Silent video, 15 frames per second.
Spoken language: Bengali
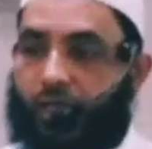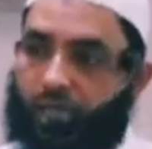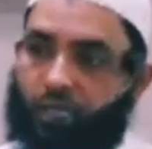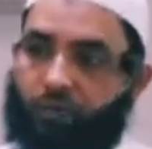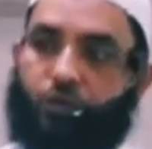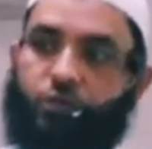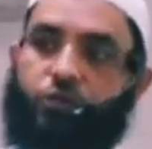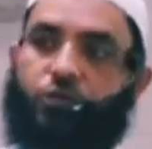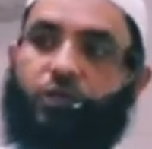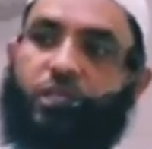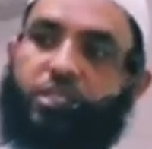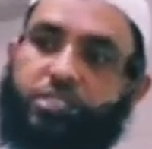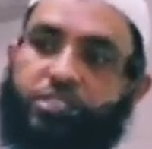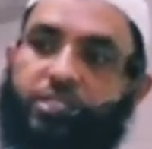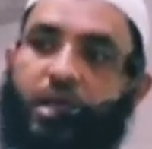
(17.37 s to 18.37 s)
এই
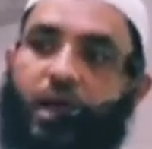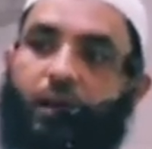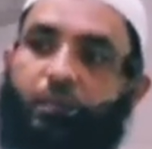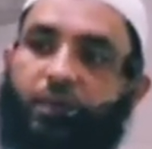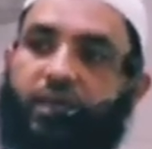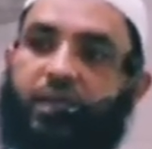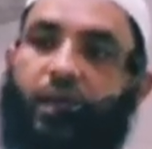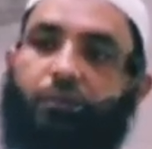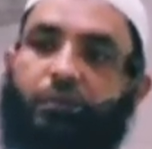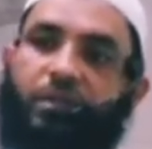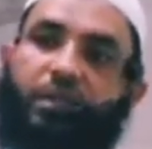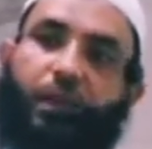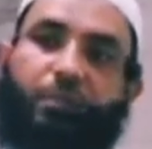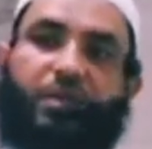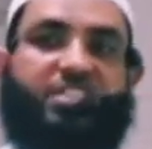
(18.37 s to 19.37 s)
বছরের সিয়াম কিয়াম
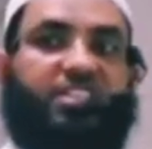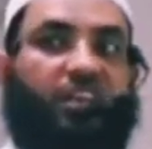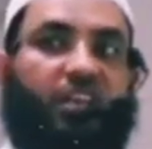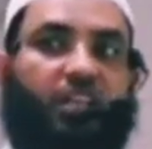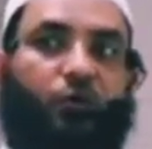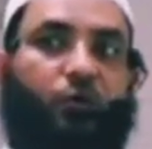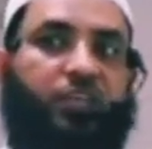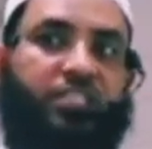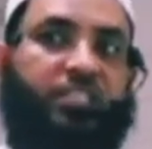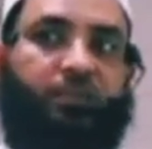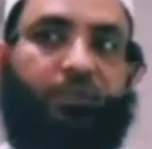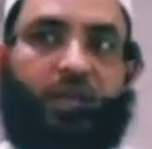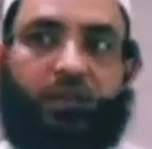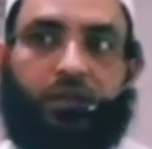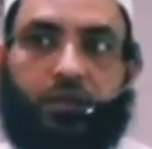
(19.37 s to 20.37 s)
দিয়ে আপনি জান্নাতি হয়ে যেতে
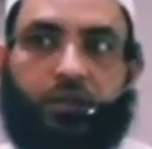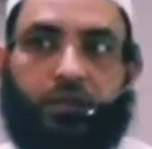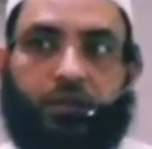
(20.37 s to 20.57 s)
পারেন